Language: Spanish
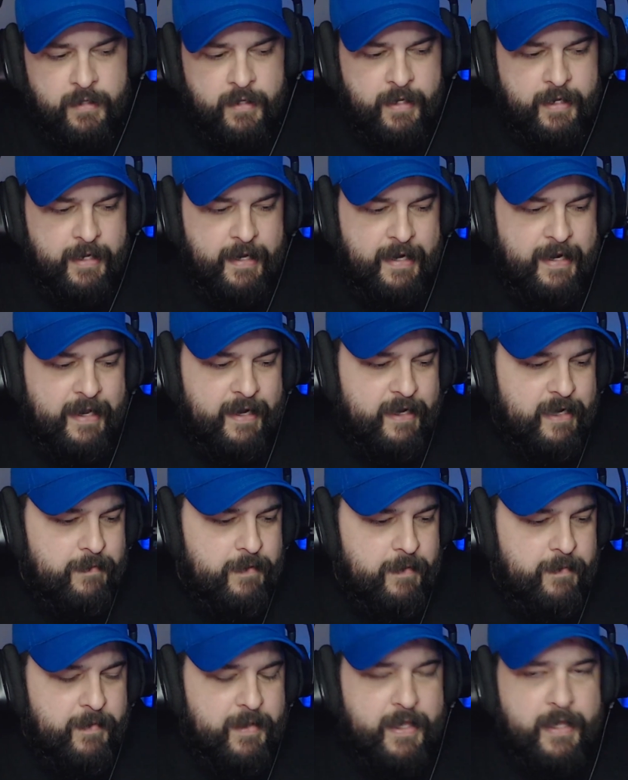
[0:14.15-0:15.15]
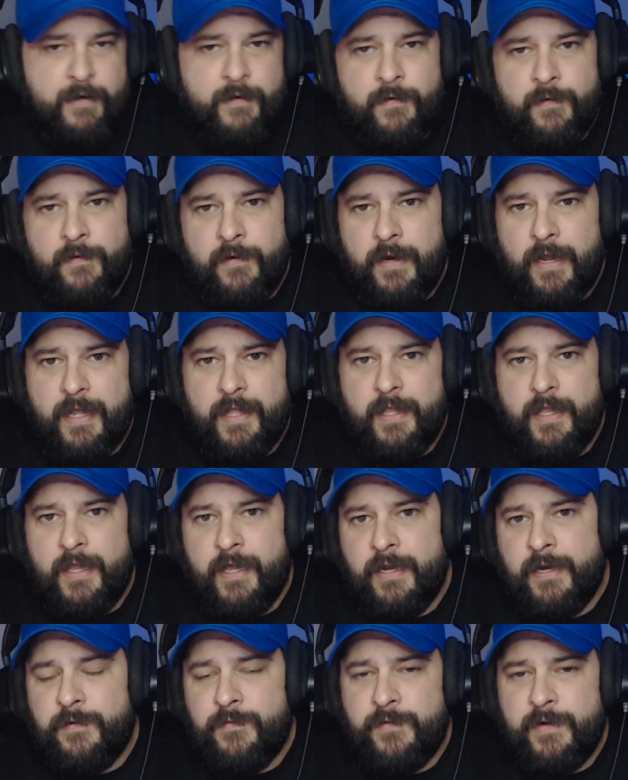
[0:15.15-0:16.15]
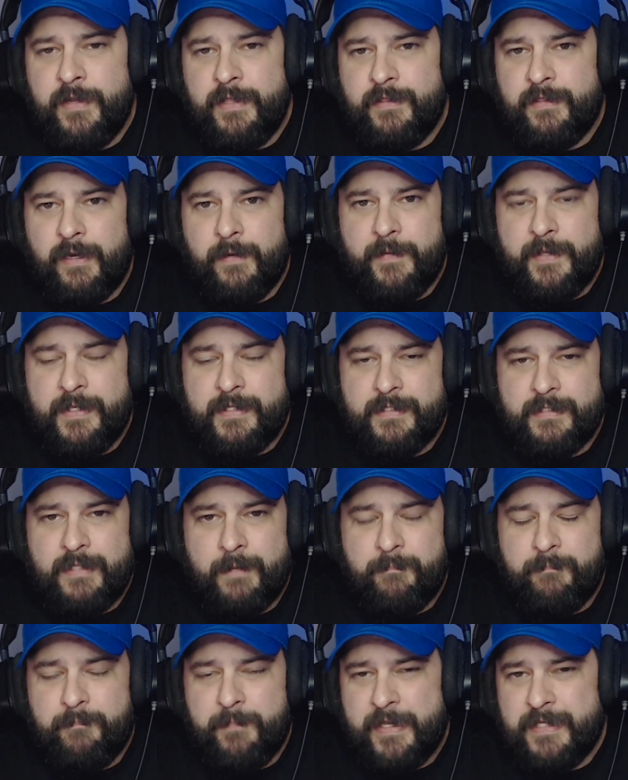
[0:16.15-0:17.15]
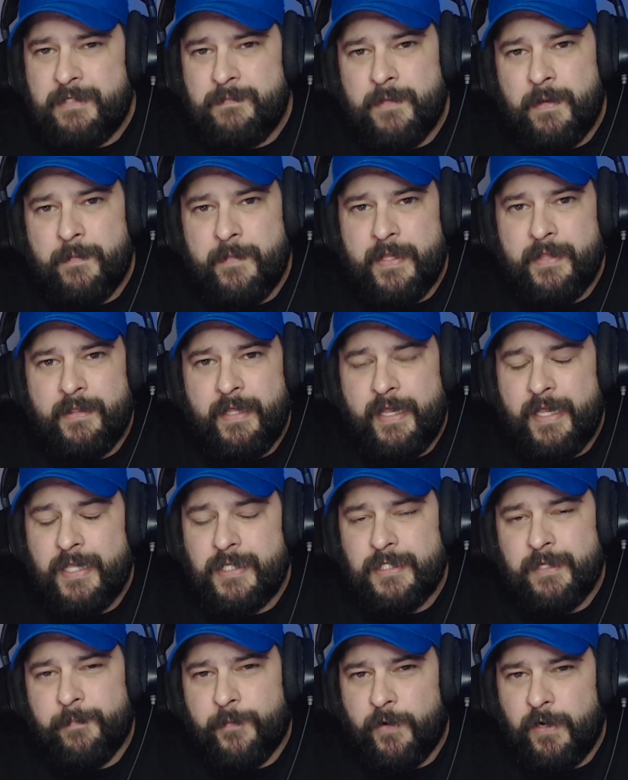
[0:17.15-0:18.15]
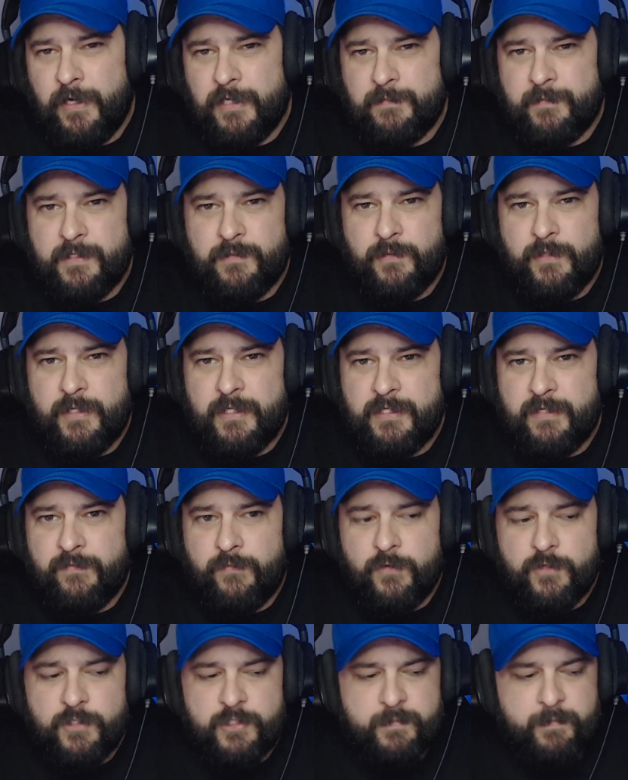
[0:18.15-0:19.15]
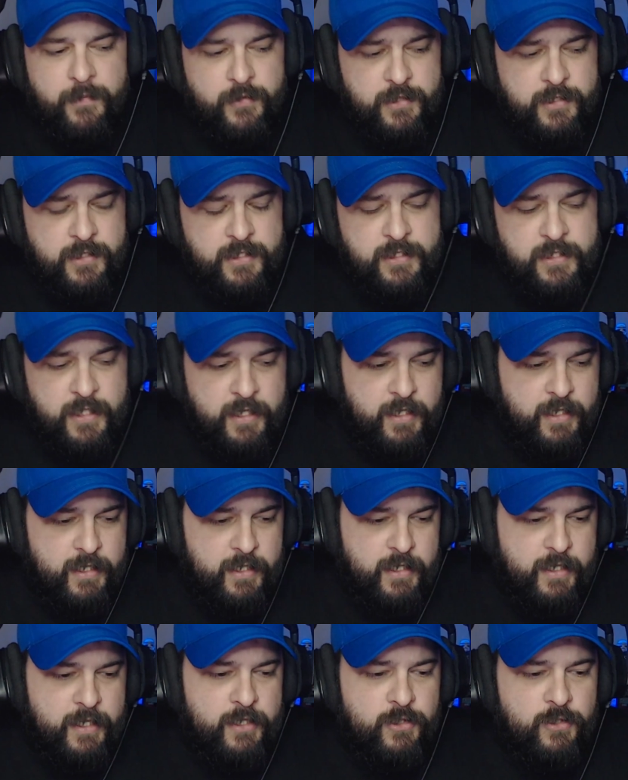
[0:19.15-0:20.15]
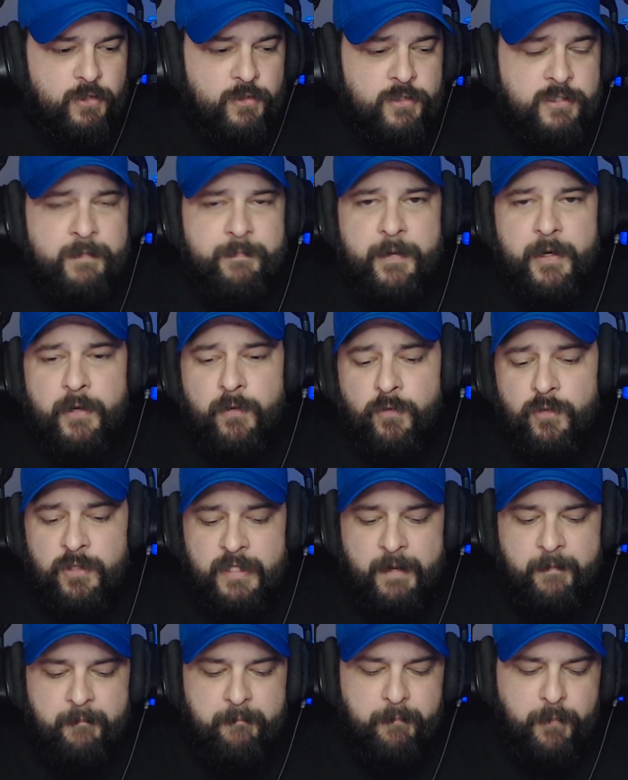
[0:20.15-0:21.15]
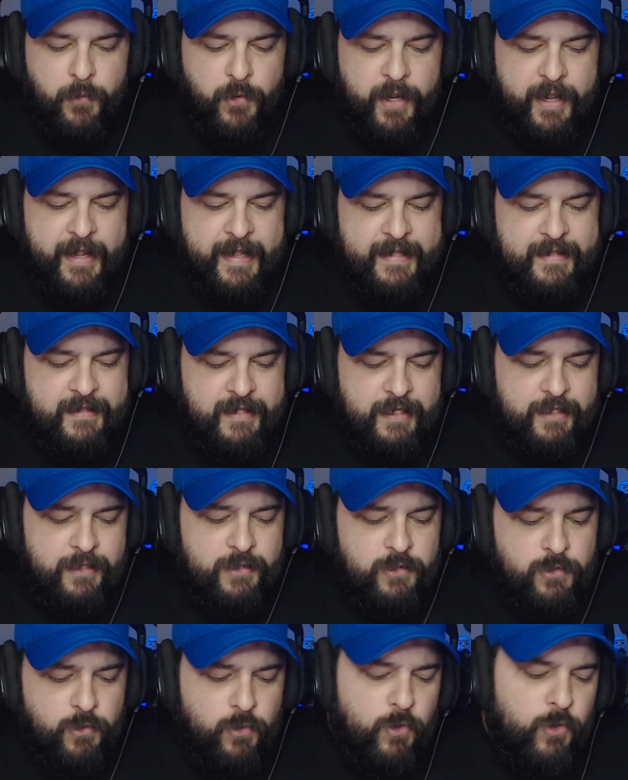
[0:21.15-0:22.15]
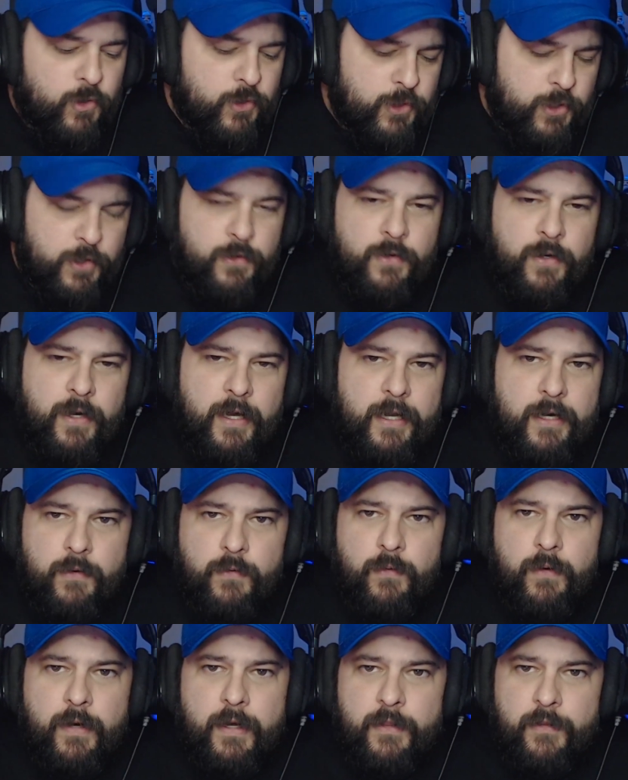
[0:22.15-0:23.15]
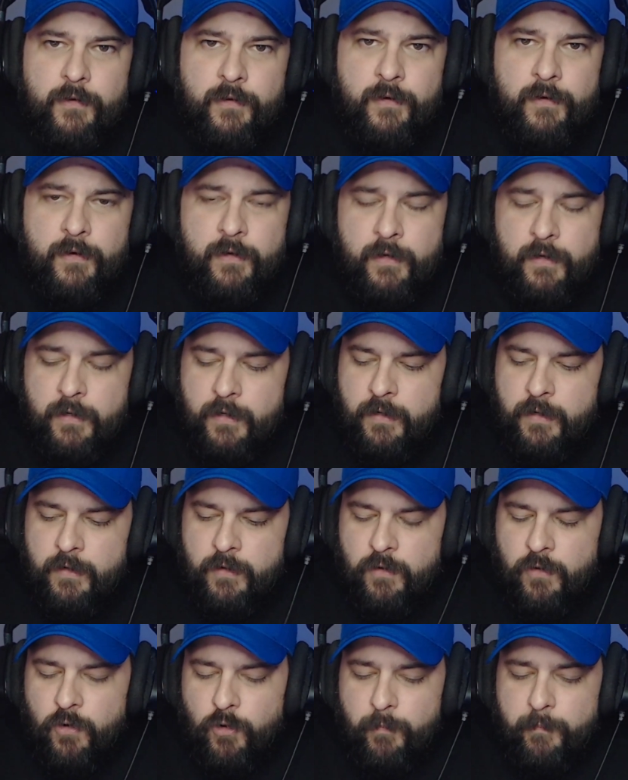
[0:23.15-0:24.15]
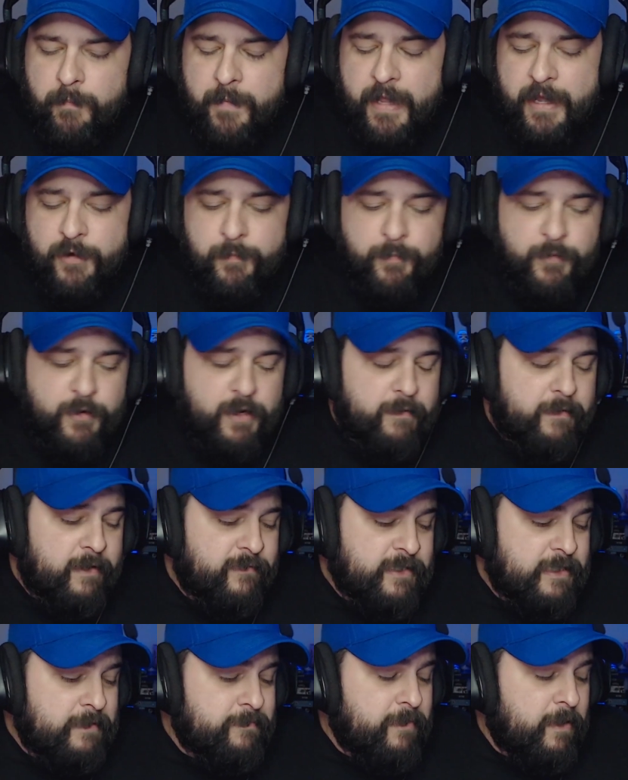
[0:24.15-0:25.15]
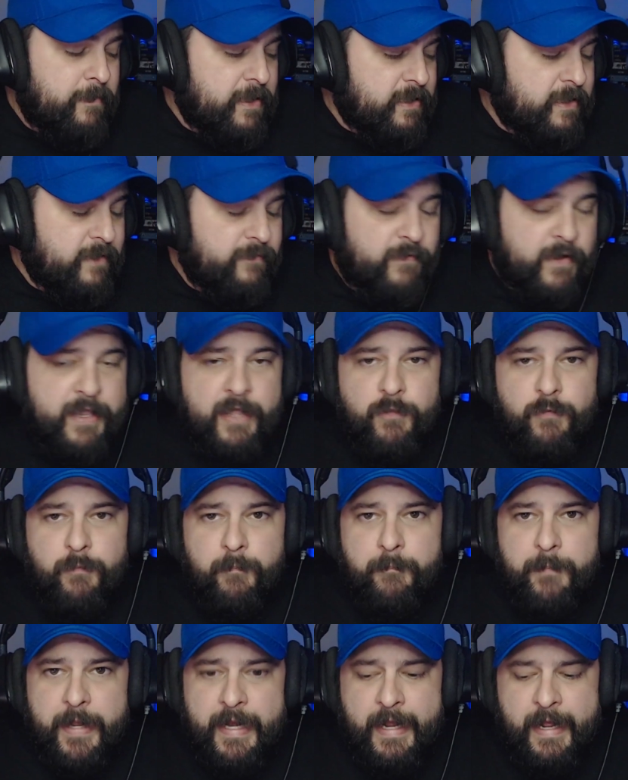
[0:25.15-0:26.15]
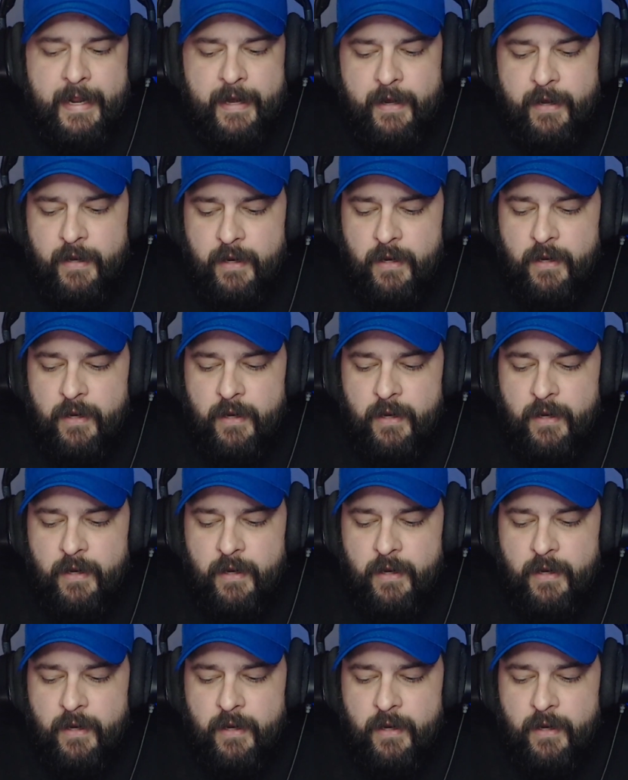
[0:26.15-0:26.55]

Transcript: Eh, la revivieron ayer en una entrevista pésimamente hecha por las basuras de Fox Sports y todos se preguntan por qué tanto odio al jugador colombiano por haber simplemente fallado un penal.